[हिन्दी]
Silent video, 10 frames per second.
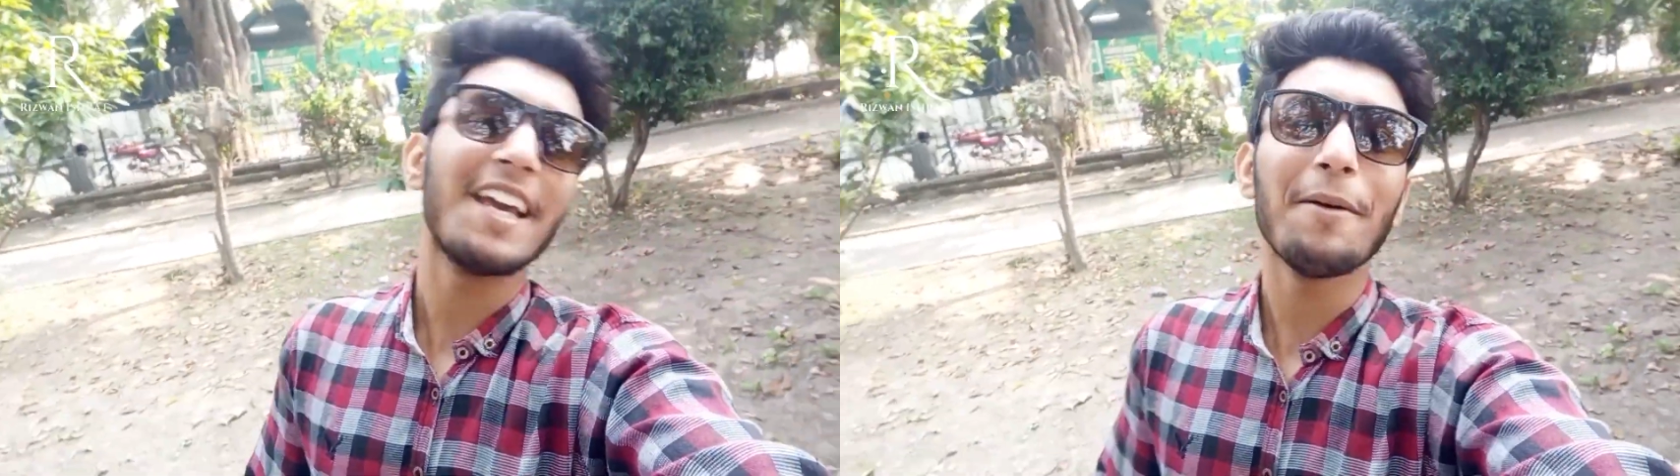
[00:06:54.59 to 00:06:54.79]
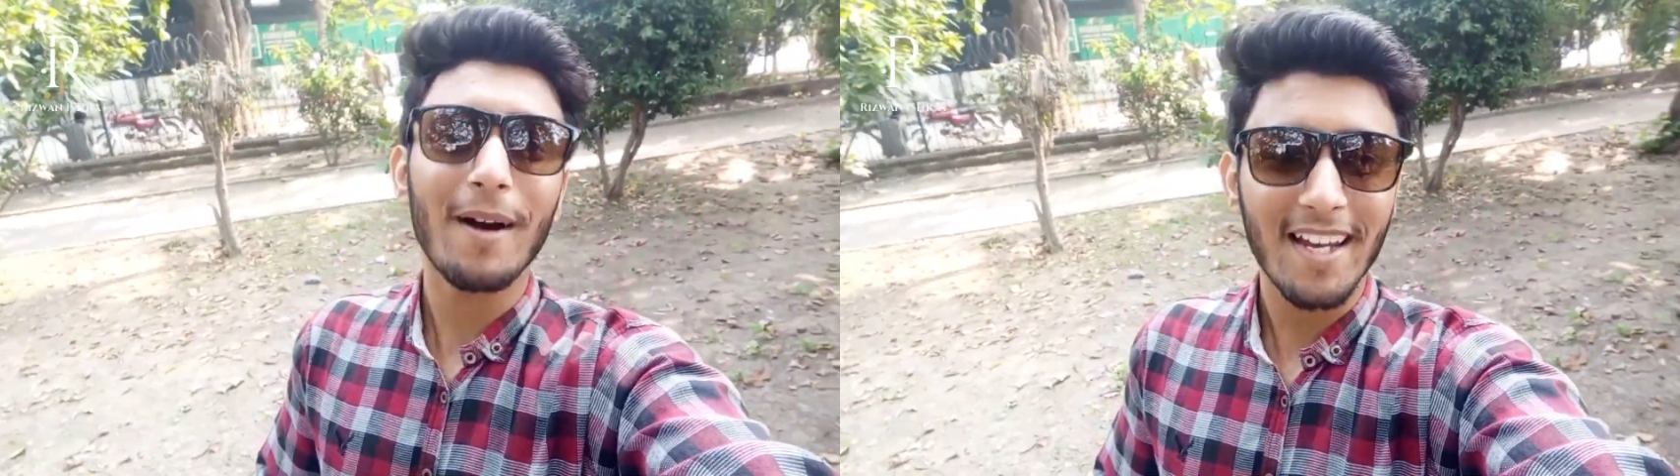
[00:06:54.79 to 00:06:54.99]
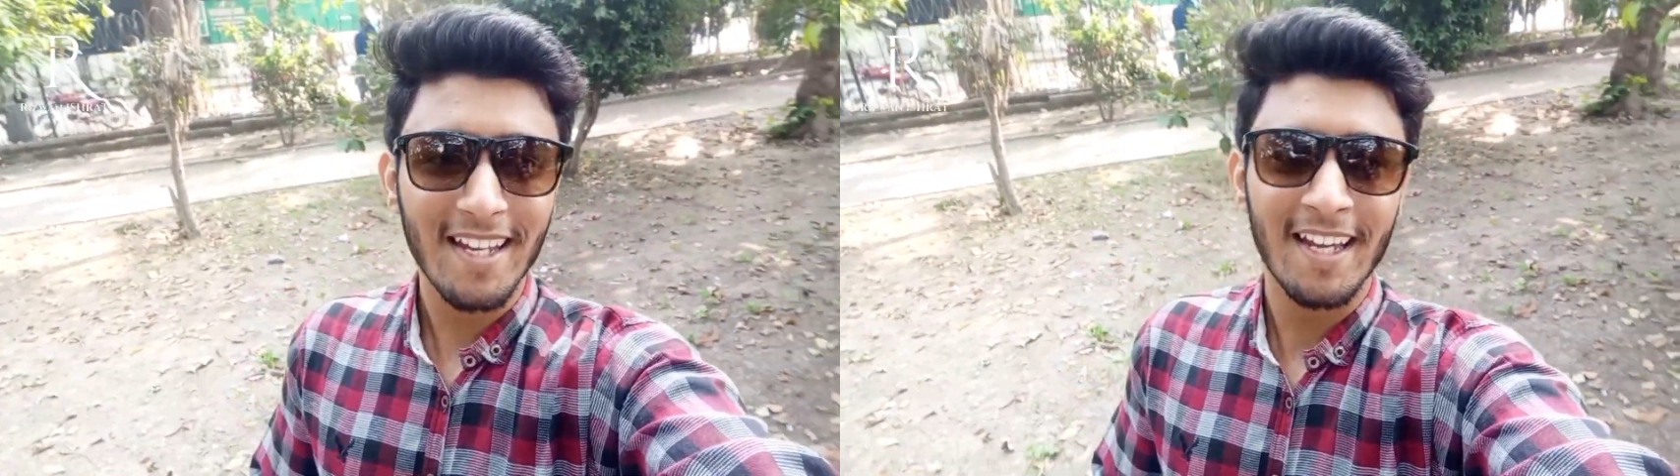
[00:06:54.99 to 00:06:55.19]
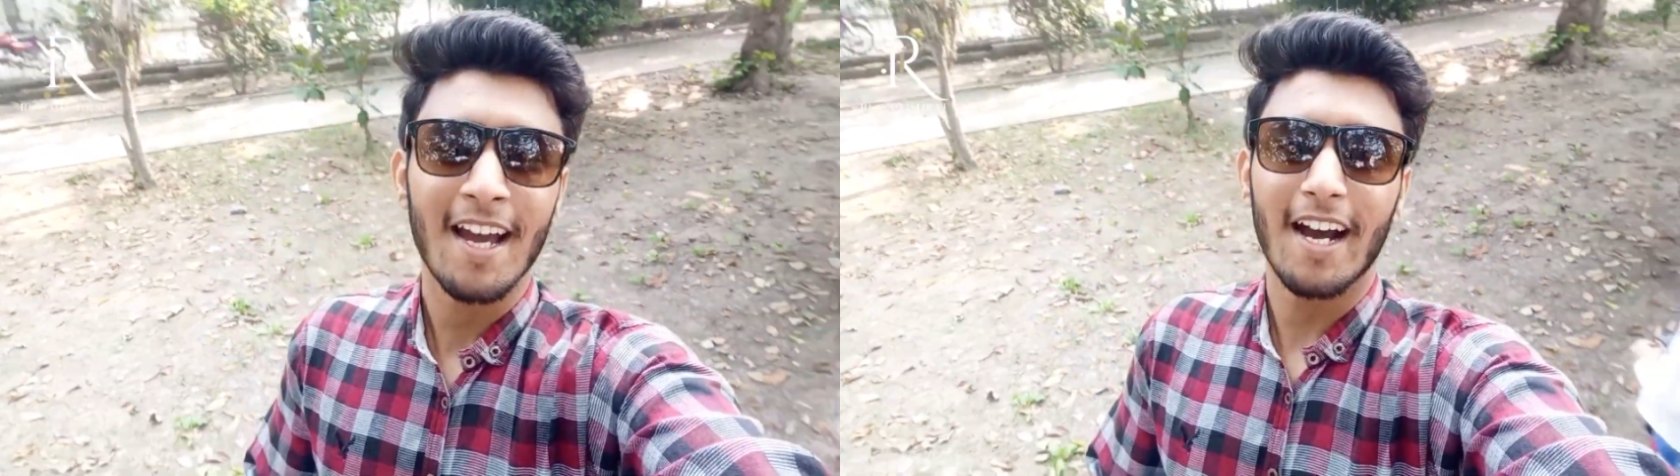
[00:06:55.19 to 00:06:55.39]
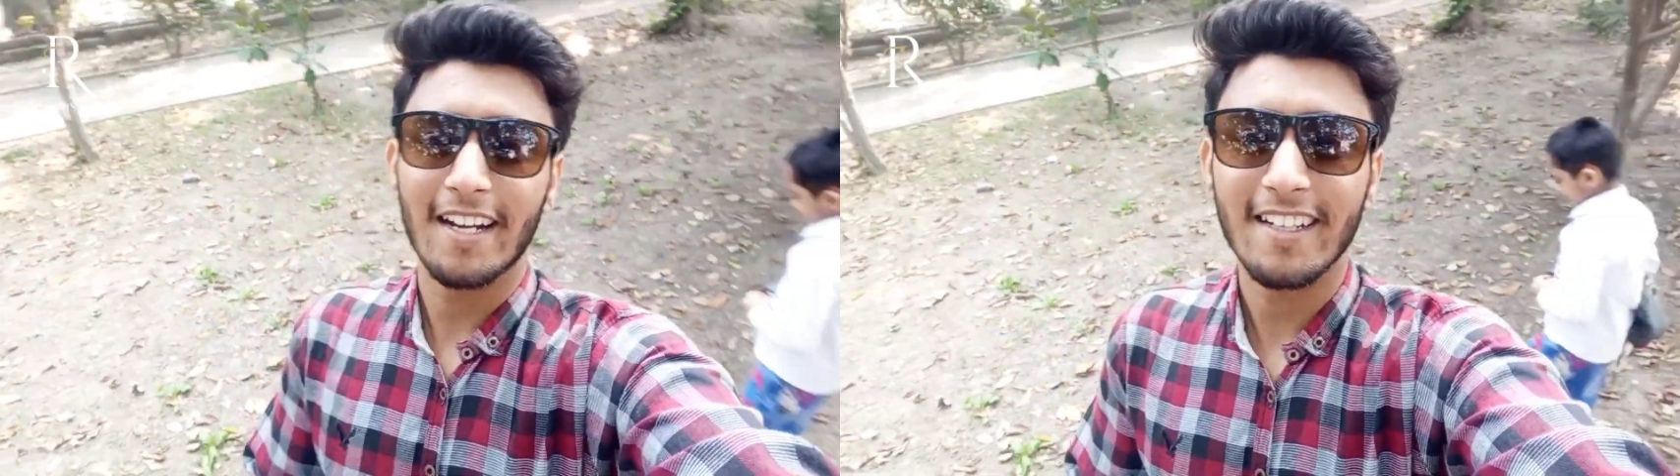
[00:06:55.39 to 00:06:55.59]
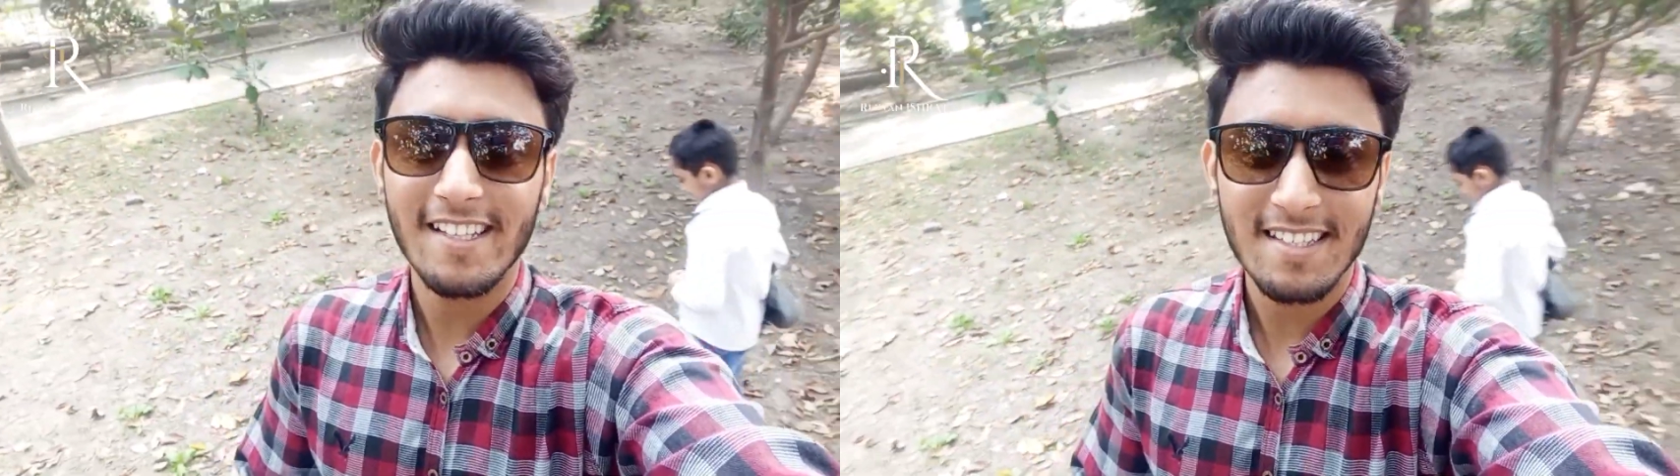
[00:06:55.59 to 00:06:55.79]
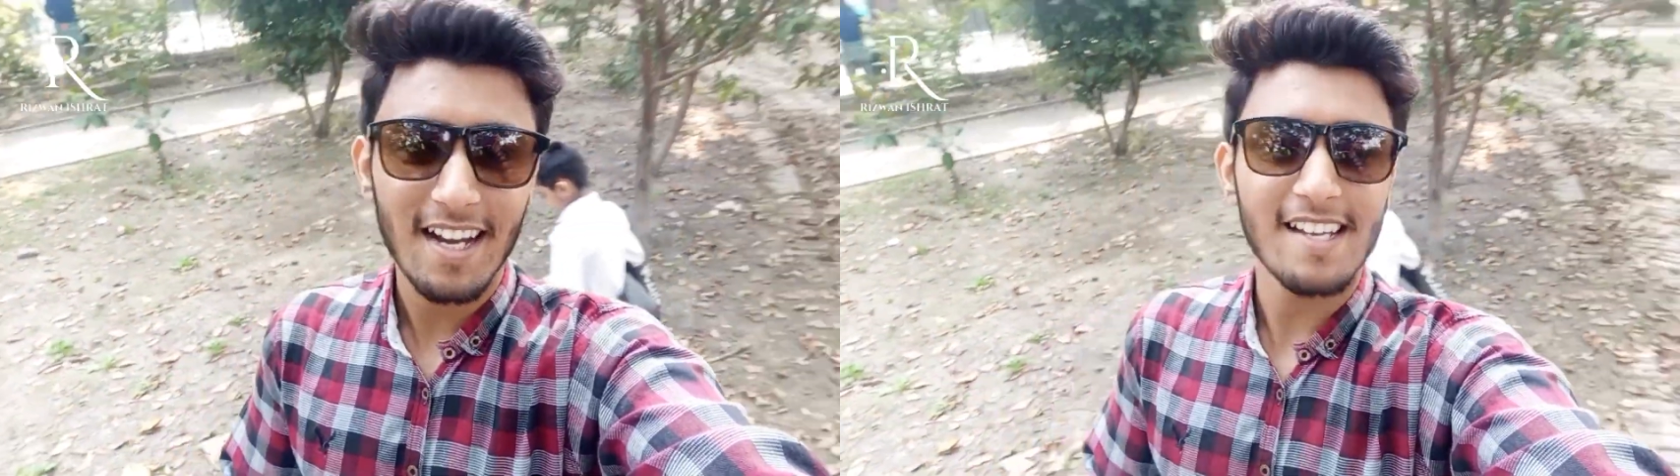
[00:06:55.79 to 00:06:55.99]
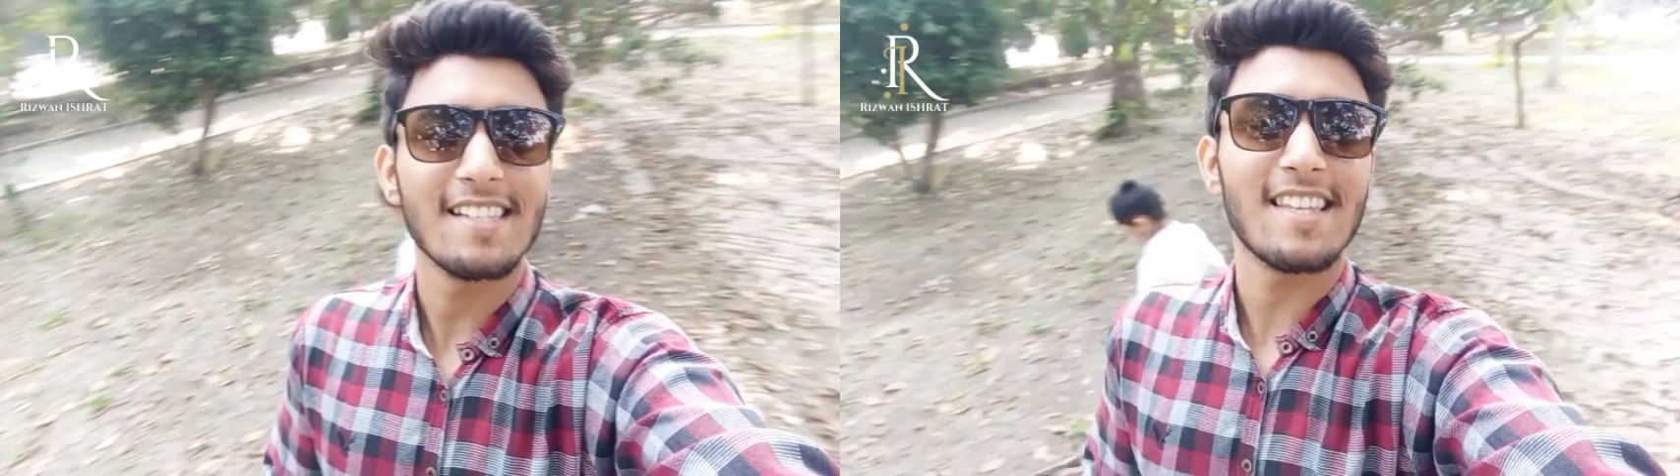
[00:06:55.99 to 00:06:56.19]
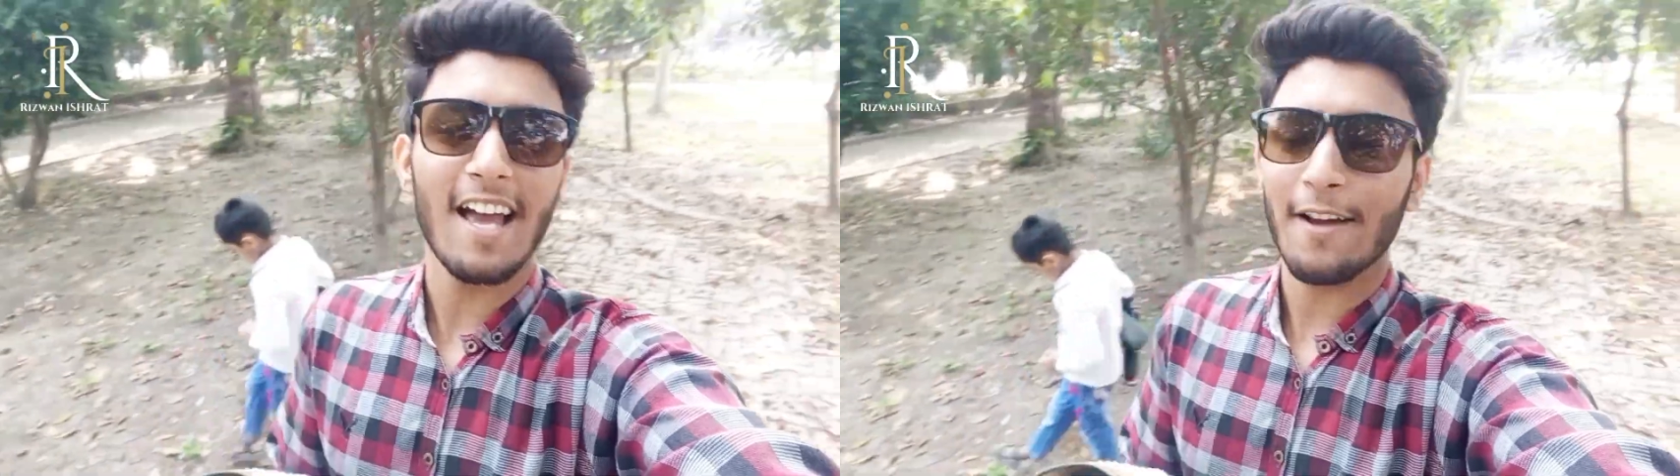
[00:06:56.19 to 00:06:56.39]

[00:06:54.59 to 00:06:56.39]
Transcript: हमारे हर्डल्स का हिस्सा